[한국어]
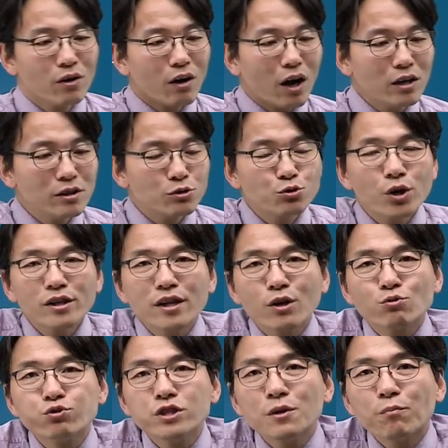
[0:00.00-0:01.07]
아니 최대
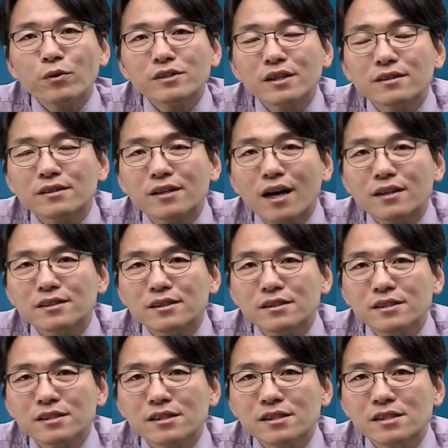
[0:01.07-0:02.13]

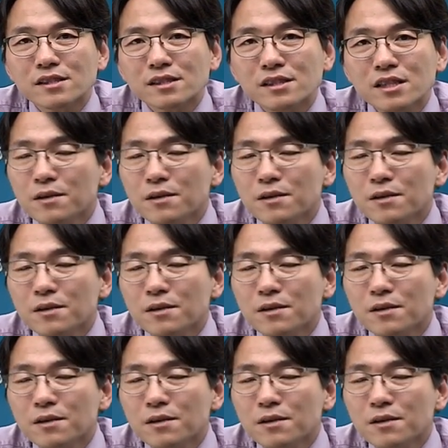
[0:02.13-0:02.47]
90%까지는